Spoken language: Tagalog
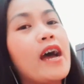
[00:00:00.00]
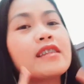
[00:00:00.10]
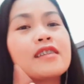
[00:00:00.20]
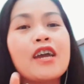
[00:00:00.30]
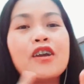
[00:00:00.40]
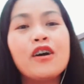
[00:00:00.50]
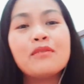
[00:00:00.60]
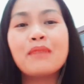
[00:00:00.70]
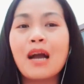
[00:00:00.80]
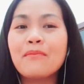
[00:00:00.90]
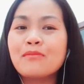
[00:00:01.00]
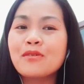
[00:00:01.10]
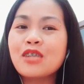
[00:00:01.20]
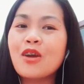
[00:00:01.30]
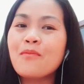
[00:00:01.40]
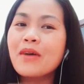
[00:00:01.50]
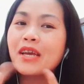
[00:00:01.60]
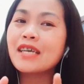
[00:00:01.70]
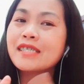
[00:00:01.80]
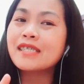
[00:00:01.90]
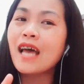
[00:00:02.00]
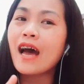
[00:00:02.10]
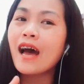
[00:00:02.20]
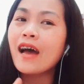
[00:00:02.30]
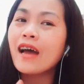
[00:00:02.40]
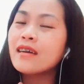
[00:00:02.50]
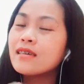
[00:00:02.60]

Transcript: At ngayon, mag-update po tayo para sa